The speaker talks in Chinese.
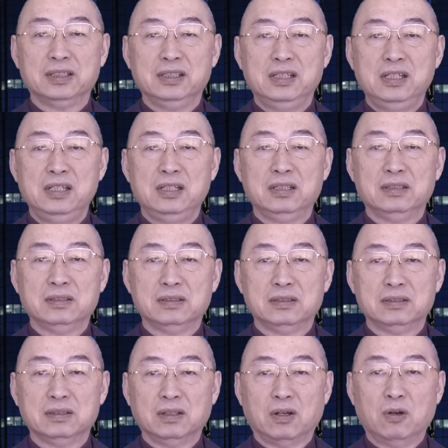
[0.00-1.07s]
一
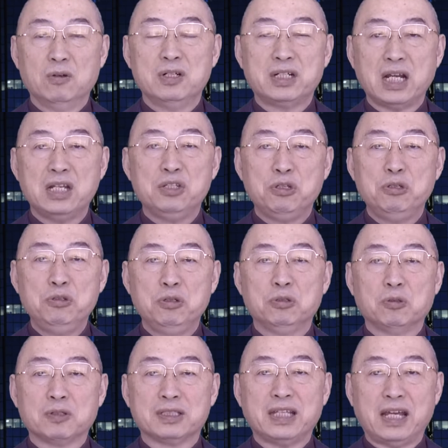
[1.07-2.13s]
红衫军运
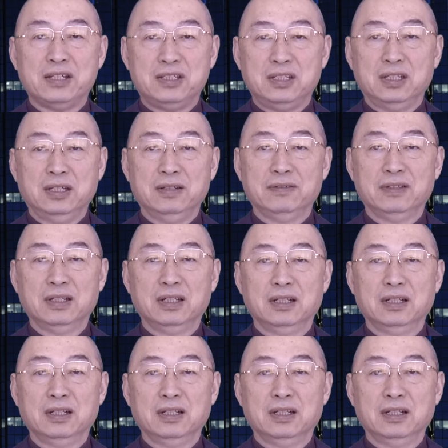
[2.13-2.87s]
动再起；